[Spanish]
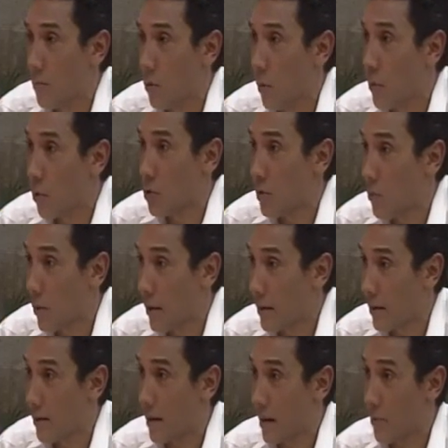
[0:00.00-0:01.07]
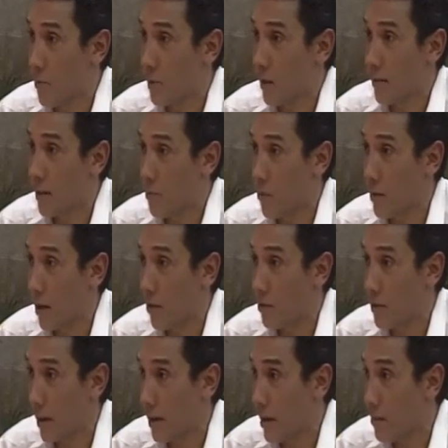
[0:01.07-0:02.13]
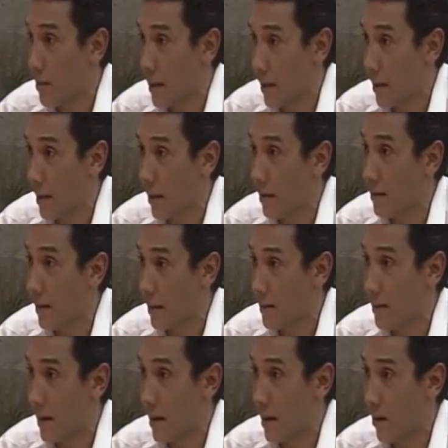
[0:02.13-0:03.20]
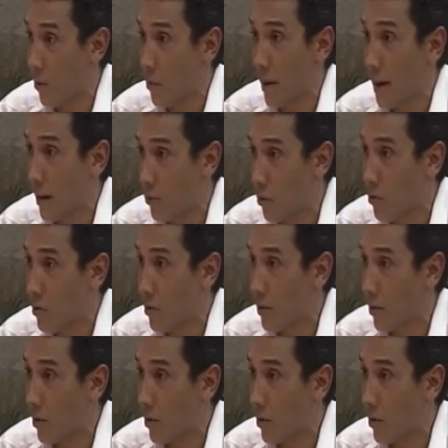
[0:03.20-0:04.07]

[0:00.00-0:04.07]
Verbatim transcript: lo próximo que tendremos que adoptar es la medida de, que sea obligatorio y,